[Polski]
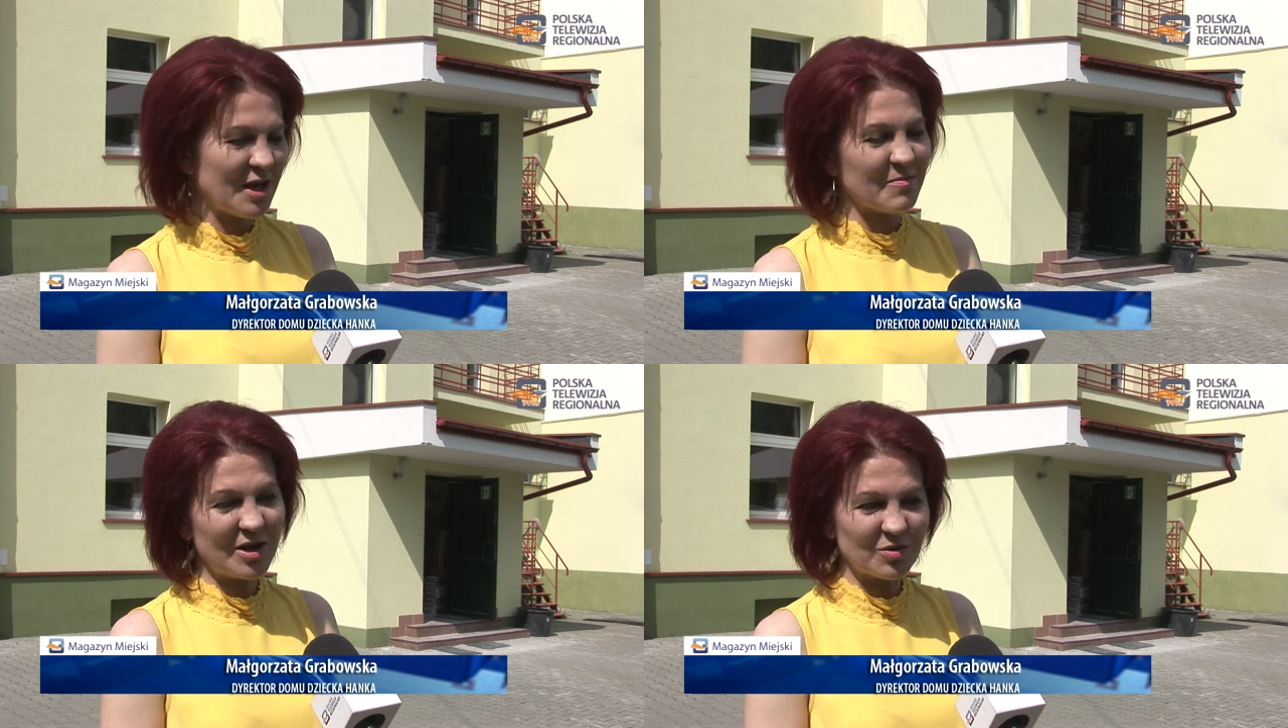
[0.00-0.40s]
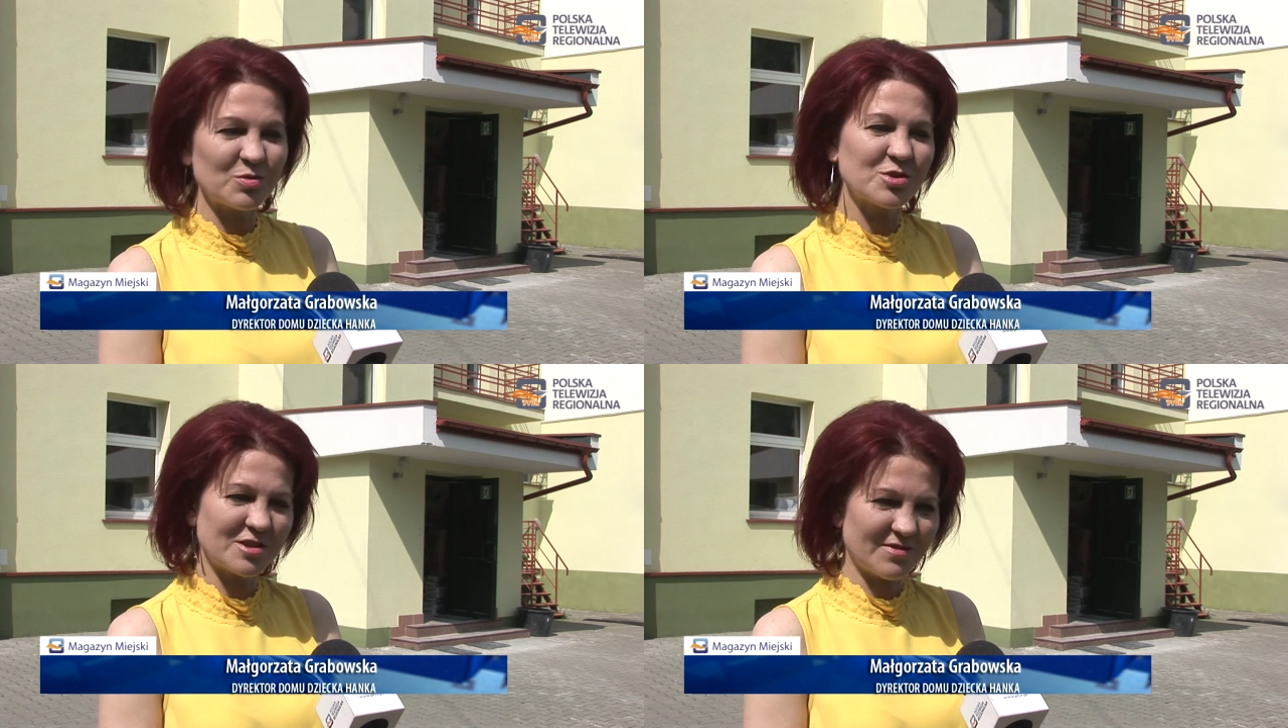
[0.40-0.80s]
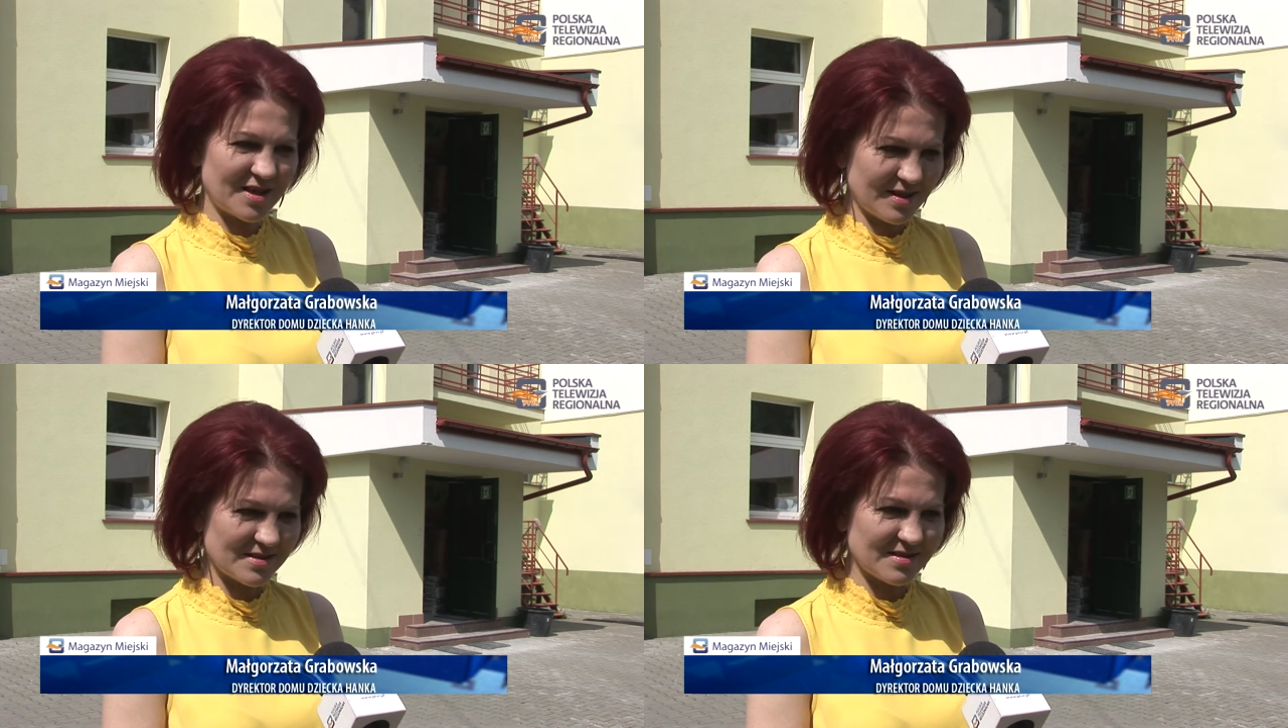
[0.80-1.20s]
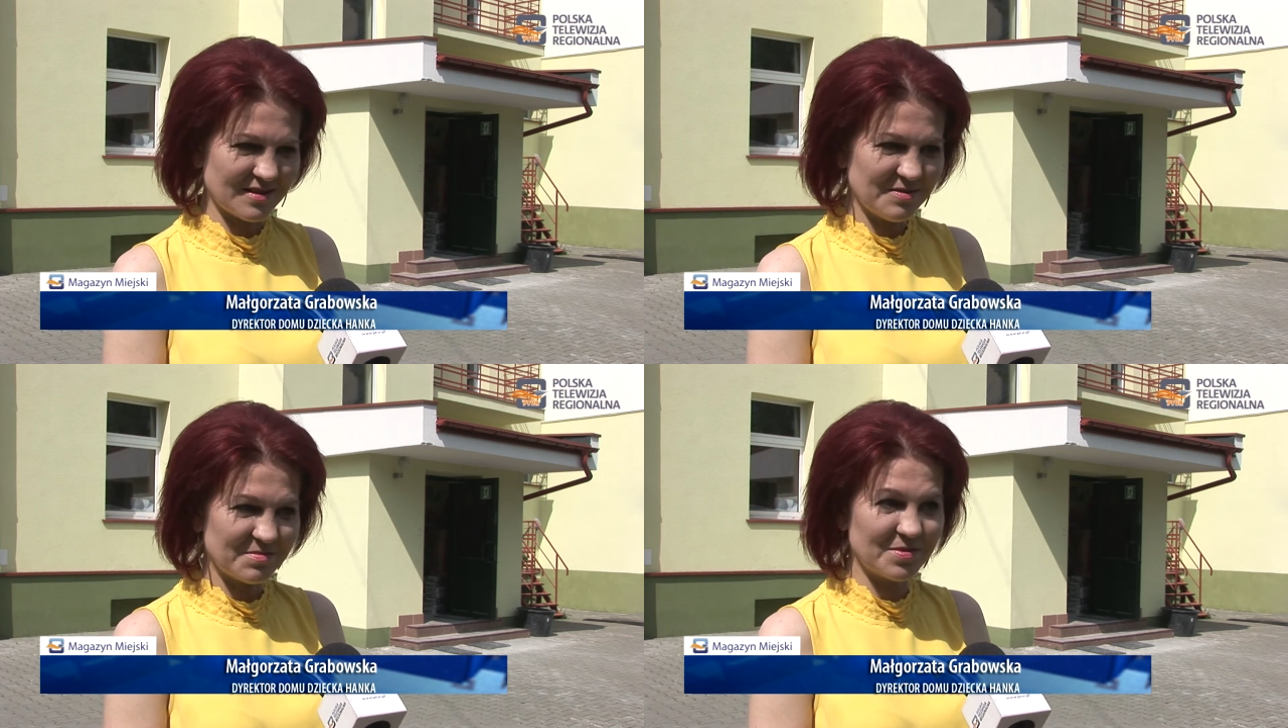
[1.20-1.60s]
Mają dłuższe
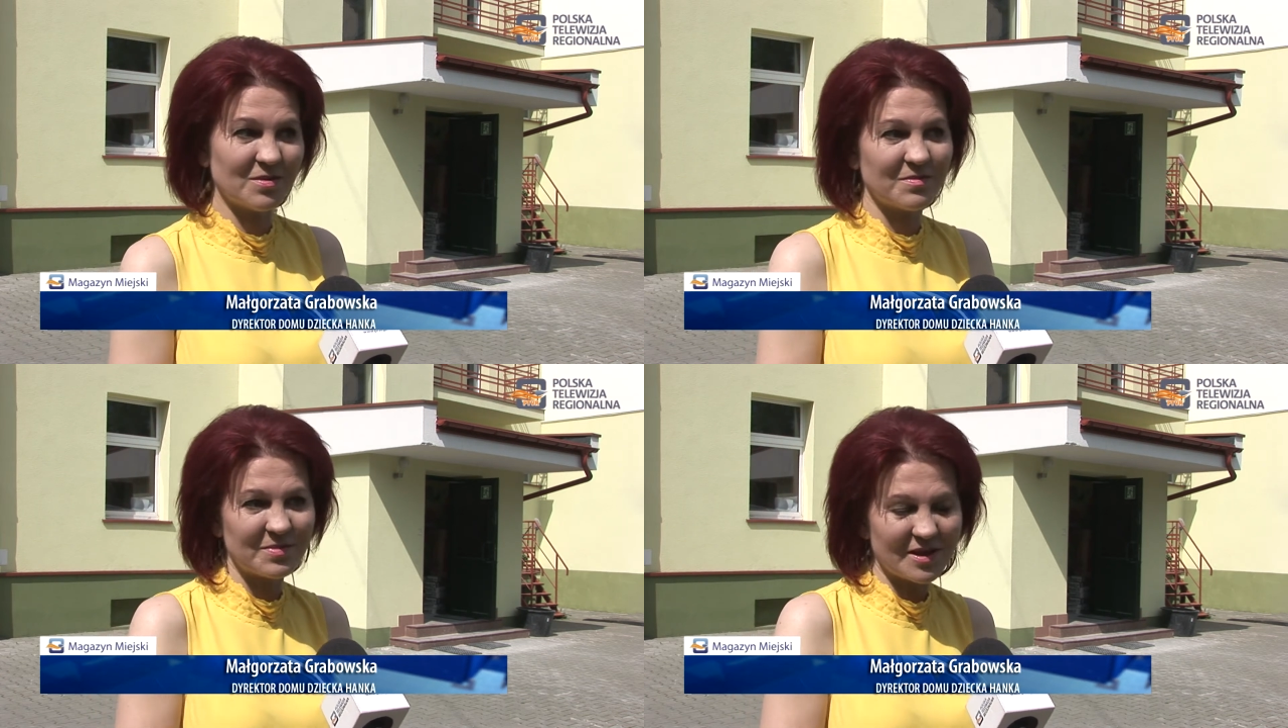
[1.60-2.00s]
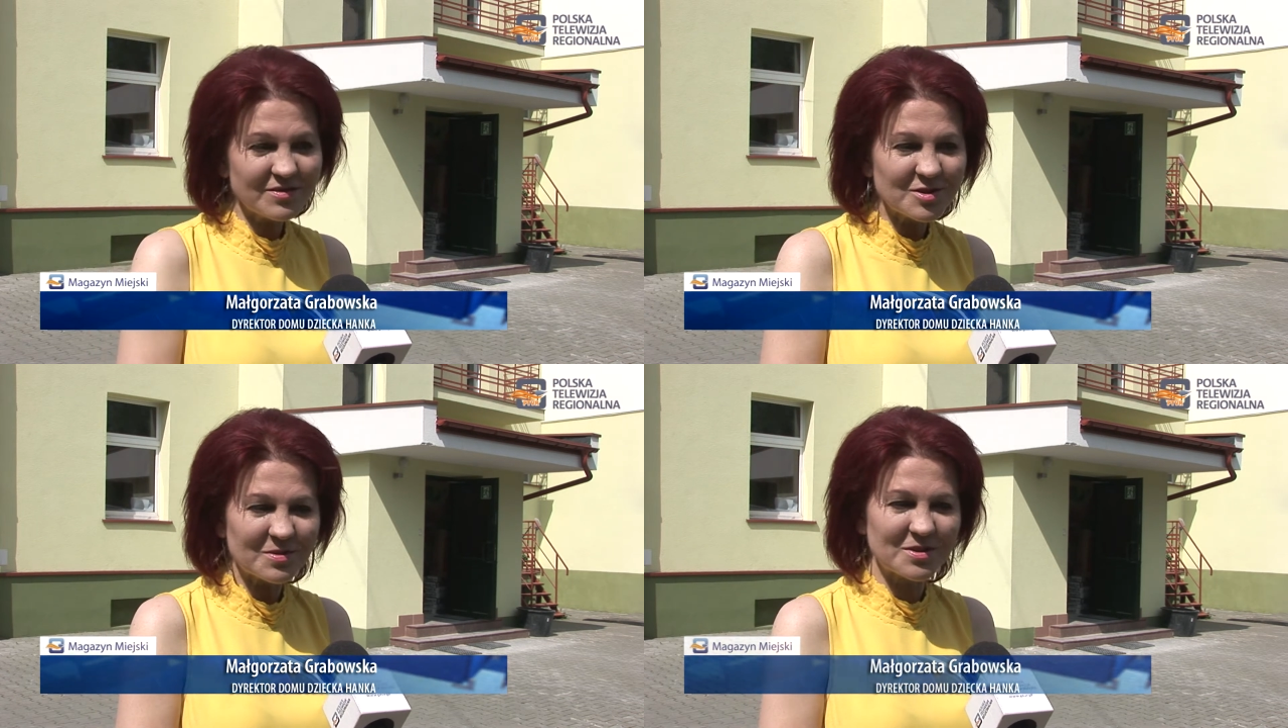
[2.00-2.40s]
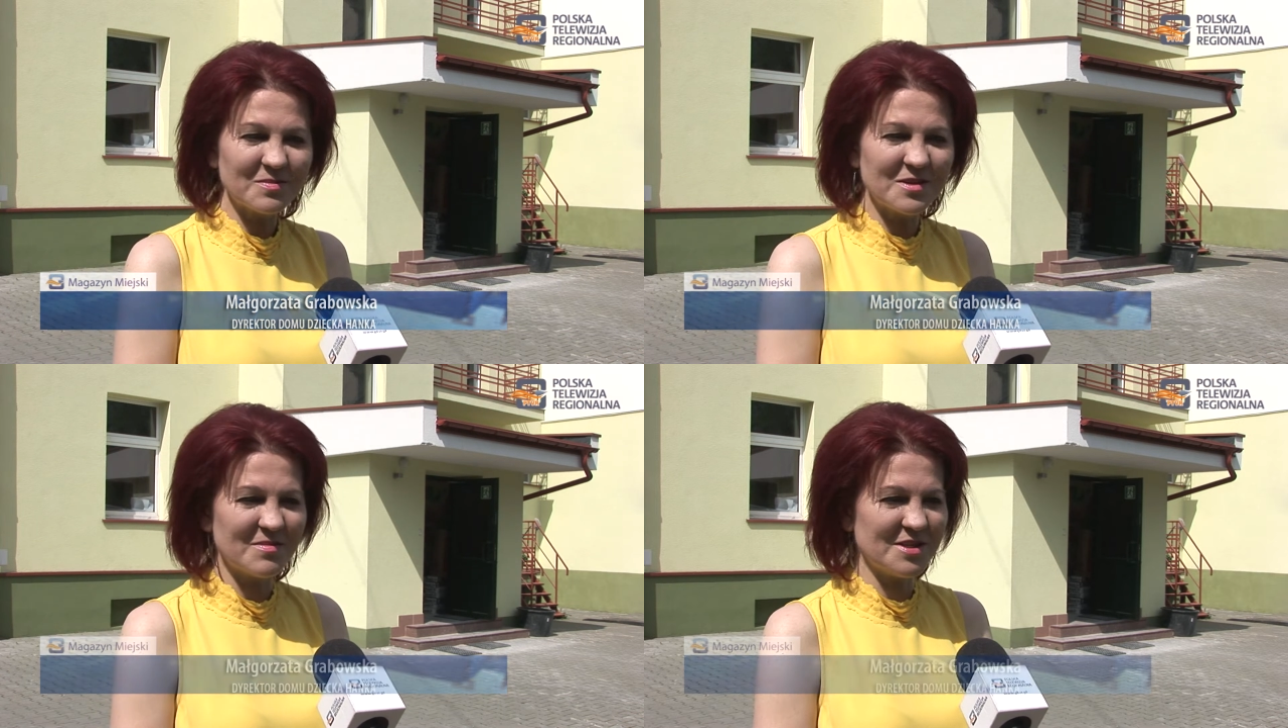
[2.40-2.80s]
wakacje, bo prawdopodobnie